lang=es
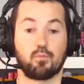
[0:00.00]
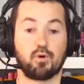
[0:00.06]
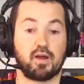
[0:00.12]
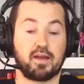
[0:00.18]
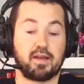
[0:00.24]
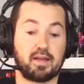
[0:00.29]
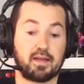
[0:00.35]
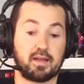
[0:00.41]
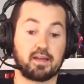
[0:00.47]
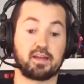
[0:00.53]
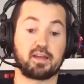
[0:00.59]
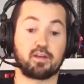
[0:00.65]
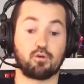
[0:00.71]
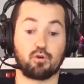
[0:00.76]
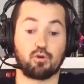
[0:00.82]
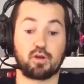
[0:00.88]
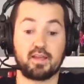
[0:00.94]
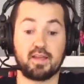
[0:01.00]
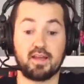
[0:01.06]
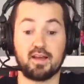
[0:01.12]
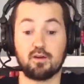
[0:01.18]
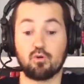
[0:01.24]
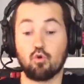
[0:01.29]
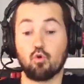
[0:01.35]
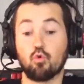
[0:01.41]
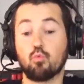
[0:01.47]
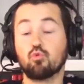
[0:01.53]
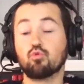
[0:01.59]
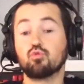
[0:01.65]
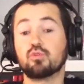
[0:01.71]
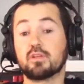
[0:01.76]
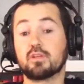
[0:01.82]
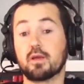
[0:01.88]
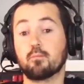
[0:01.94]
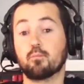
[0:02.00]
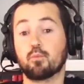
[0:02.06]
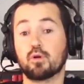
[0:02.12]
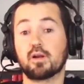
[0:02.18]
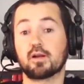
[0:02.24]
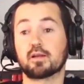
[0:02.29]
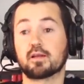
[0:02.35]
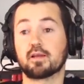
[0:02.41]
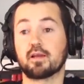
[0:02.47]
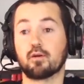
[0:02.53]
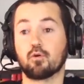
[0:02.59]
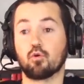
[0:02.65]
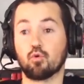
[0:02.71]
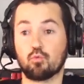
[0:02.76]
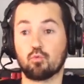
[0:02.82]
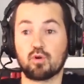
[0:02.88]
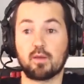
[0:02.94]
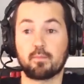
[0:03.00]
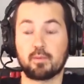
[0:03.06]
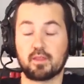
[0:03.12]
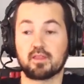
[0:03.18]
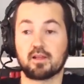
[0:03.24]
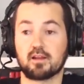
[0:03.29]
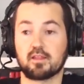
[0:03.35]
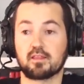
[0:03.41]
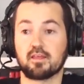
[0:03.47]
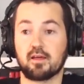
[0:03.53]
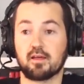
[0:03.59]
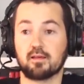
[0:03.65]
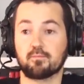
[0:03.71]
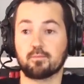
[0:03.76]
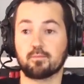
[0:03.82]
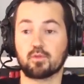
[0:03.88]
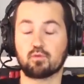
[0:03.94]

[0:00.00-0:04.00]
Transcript: Pues en geología hubo un tiempo en el que hubo una, especialidad...